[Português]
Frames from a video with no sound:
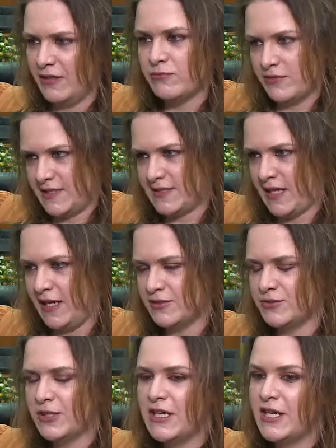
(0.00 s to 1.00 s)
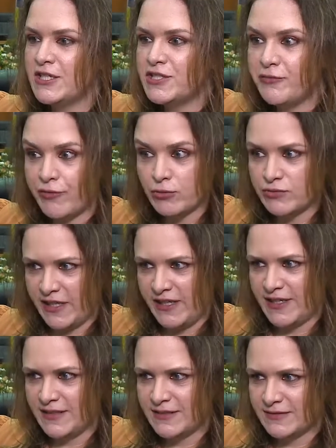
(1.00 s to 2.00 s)
né, um estado de
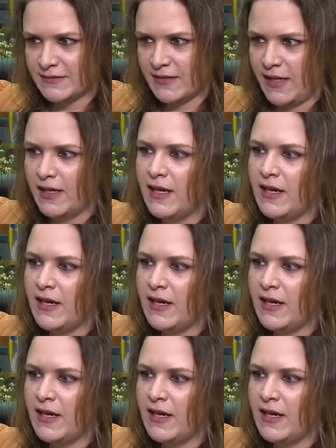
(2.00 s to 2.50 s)
fronteira. Né?